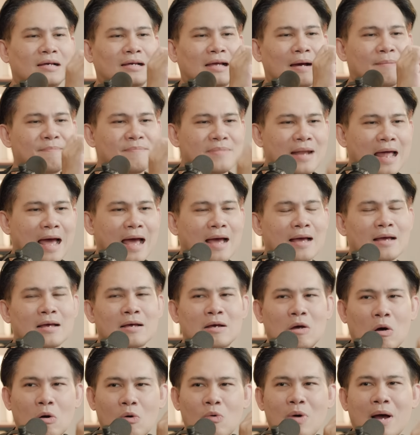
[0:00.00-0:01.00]
กำลัง
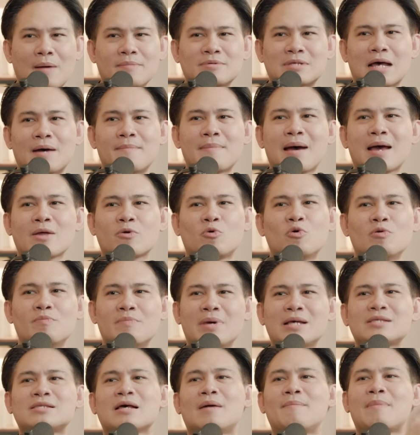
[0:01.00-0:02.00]
ของความสามารถคุณ
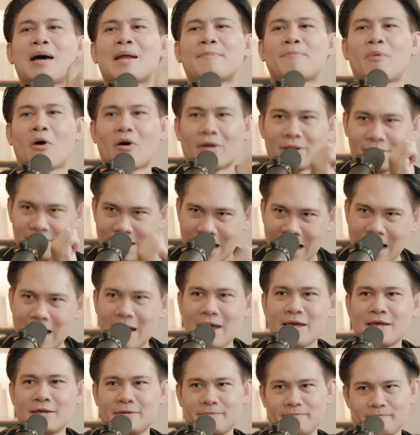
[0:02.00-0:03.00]
ไม่สามารถผ่อนได้
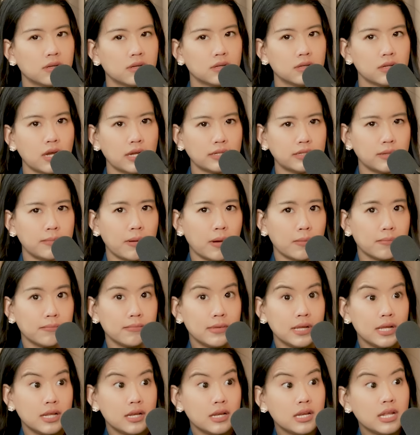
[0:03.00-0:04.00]
หรืออาจจะแบบ
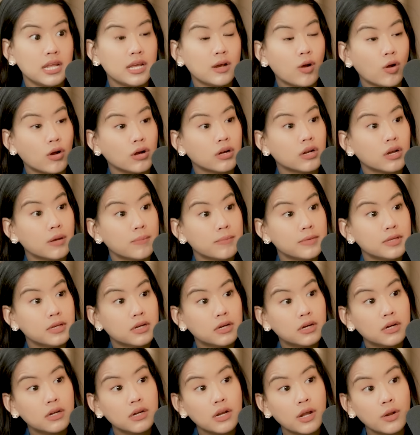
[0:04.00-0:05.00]
มีหนี้ของเดิมเย
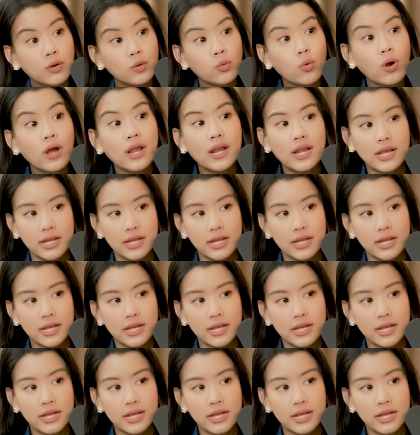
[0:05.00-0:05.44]
อะแล้วด้วย